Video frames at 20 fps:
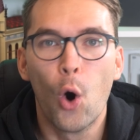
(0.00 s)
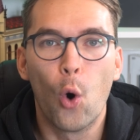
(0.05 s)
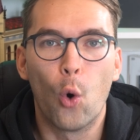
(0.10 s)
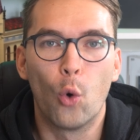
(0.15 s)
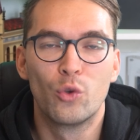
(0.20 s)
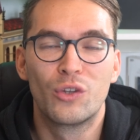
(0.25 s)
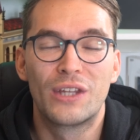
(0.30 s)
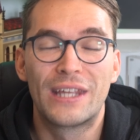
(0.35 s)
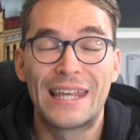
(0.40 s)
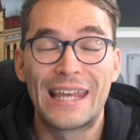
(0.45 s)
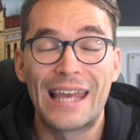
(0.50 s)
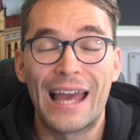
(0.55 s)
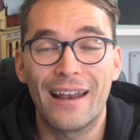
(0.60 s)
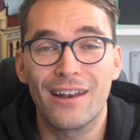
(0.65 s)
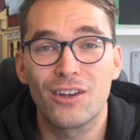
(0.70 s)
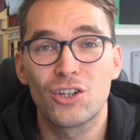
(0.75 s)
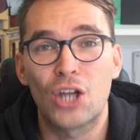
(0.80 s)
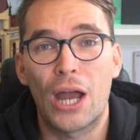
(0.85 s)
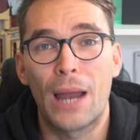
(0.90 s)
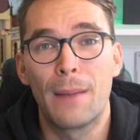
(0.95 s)
Und
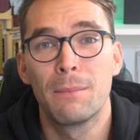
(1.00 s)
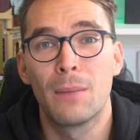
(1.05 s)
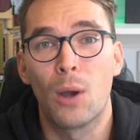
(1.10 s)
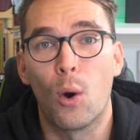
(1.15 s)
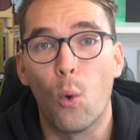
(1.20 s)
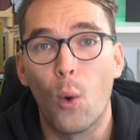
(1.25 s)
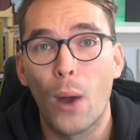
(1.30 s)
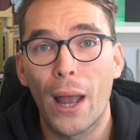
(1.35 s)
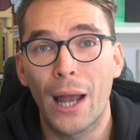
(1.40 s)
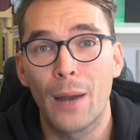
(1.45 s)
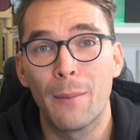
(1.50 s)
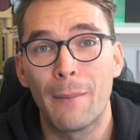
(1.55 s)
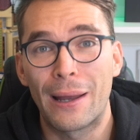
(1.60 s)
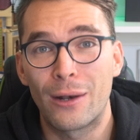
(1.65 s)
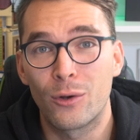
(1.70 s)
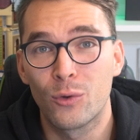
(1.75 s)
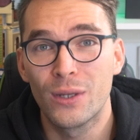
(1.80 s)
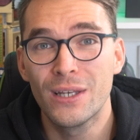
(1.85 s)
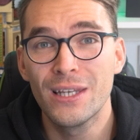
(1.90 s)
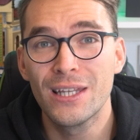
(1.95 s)
gerne schreibt mir eure
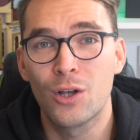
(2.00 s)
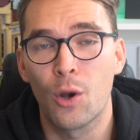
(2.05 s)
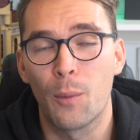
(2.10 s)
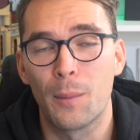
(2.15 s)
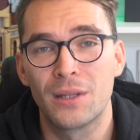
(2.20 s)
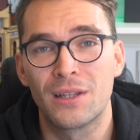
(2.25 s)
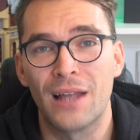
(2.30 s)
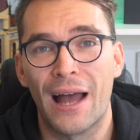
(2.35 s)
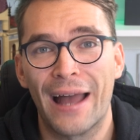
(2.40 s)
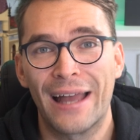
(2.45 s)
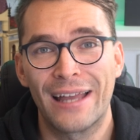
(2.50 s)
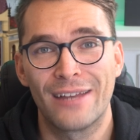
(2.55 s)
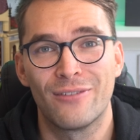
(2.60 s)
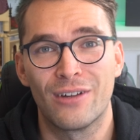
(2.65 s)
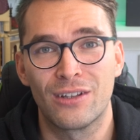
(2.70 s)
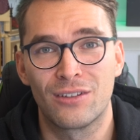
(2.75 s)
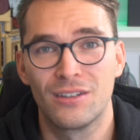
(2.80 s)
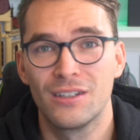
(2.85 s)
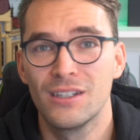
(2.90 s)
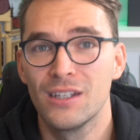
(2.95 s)
Meinung in die Kommentare,
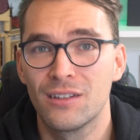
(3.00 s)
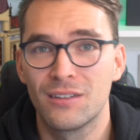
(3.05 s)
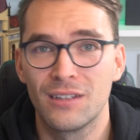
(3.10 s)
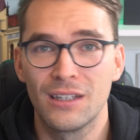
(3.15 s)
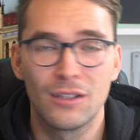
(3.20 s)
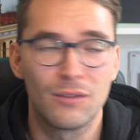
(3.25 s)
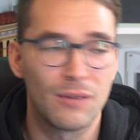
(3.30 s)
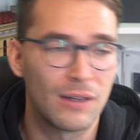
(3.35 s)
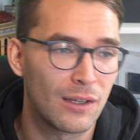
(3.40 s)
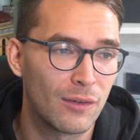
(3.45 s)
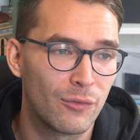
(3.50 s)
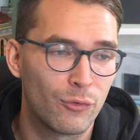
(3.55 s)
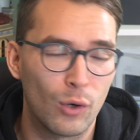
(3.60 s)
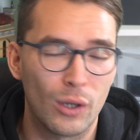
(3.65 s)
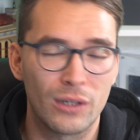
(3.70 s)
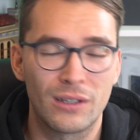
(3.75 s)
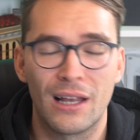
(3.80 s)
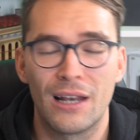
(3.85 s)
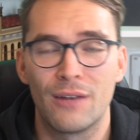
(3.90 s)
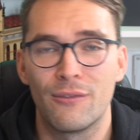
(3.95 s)
was ihr seht, welche
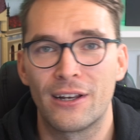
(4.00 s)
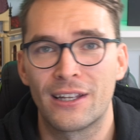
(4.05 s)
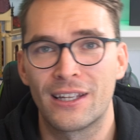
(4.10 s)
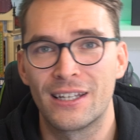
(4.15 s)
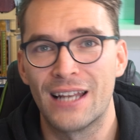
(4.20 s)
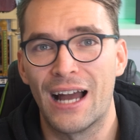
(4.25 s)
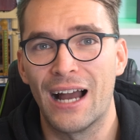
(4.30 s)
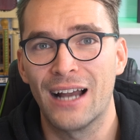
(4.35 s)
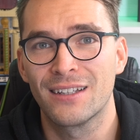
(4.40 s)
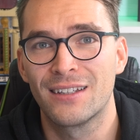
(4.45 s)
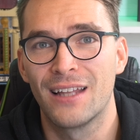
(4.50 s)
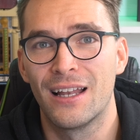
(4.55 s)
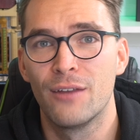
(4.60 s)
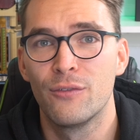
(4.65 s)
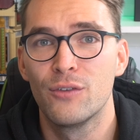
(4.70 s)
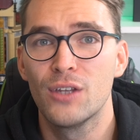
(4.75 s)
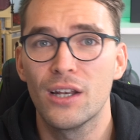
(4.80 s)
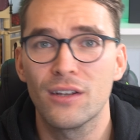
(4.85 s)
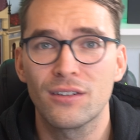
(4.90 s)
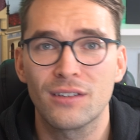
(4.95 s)
Vorteile, welche
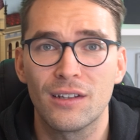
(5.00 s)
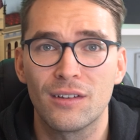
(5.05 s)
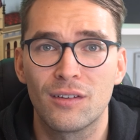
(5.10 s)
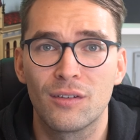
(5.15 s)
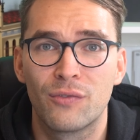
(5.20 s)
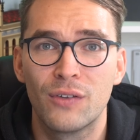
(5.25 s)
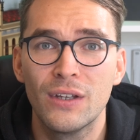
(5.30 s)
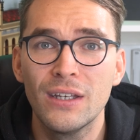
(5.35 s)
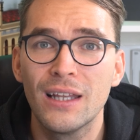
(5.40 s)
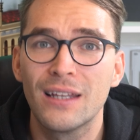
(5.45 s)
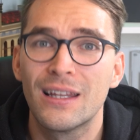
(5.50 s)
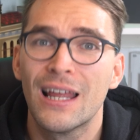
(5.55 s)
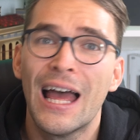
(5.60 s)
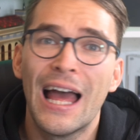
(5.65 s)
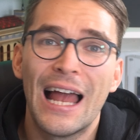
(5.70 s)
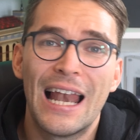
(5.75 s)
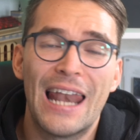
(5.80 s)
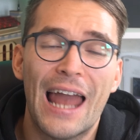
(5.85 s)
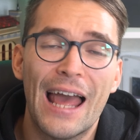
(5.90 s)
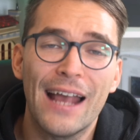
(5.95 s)
Nachteile, wie ihr das Ganze findet.
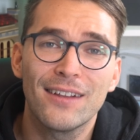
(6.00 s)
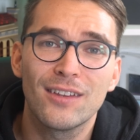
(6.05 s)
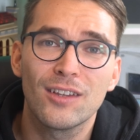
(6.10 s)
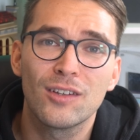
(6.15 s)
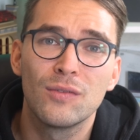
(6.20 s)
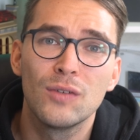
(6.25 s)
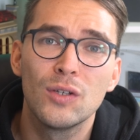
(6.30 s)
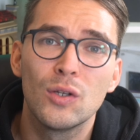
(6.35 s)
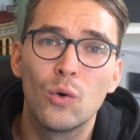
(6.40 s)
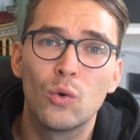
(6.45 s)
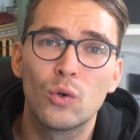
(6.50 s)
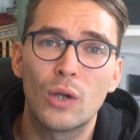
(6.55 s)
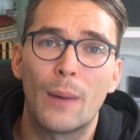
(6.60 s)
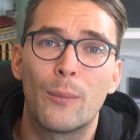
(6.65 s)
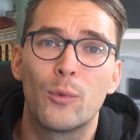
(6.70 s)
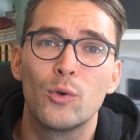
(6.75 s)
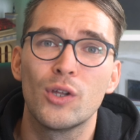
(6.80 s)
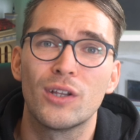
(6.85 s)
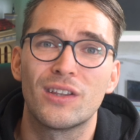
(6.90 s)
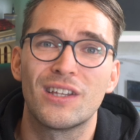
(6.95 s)
Like das Video und
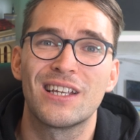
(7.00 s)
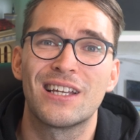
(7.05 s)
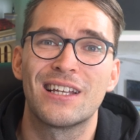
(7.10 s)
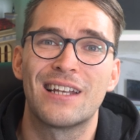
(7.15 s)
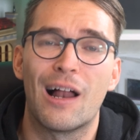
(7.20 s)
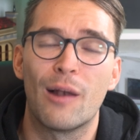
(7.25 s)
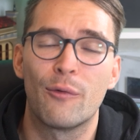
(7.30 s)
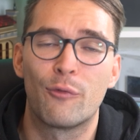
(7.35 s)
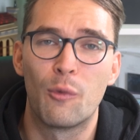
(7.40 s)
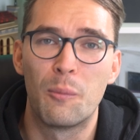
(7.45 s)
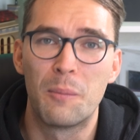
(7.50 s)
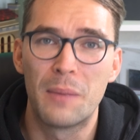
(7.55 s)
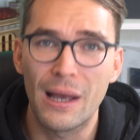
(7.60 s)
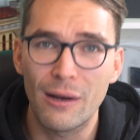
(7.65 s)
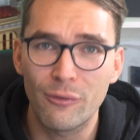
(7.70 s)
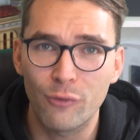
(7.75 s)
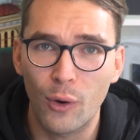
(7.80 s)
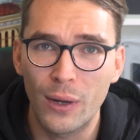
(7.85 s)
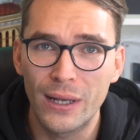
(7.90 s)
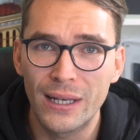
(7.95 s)
abonniert den Kanal für
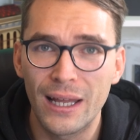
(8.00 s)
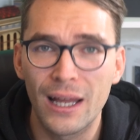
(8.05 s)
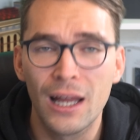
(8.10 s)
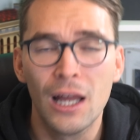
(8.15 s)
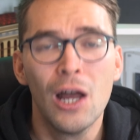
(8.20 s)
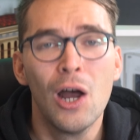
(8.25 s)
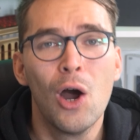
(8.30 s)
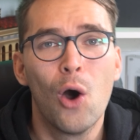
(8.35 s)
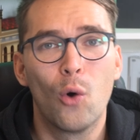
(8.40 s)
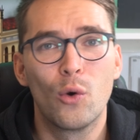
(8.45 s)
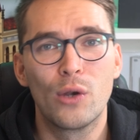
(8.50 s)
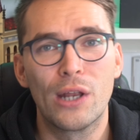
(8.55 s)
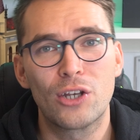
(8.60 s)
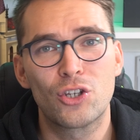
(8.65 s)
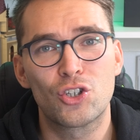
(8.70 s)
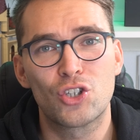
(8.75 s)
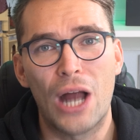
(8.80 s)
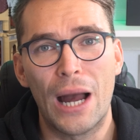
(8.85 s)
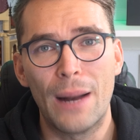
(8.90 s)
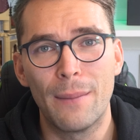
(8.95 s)
mehr Freunde. Und
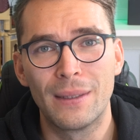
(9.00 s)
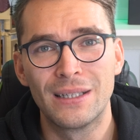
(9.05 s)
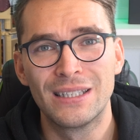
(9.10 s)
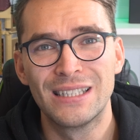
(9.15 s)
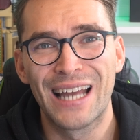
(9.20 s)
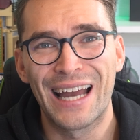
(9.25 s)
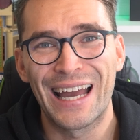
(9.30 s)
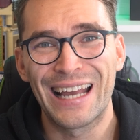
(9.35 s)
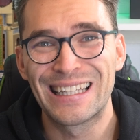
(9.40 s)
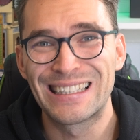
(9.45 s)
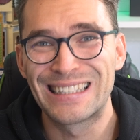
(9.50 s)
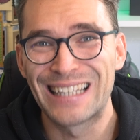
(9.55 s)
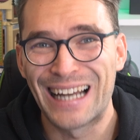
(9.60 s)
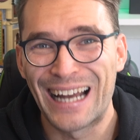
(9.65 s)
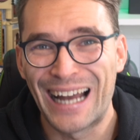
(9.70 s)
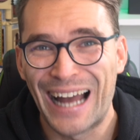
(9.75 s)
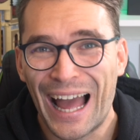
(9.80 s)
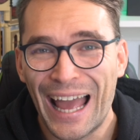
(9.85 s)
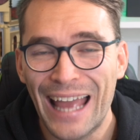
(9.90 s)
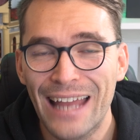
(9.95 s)
jetzt starten wir direkt
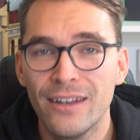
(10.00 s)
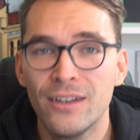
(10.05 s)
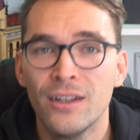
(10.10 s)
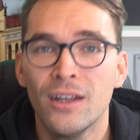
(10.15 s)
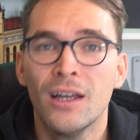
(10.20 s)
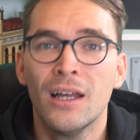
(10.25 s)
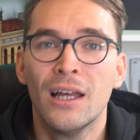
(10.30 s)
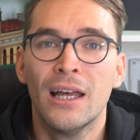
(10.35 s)
rein.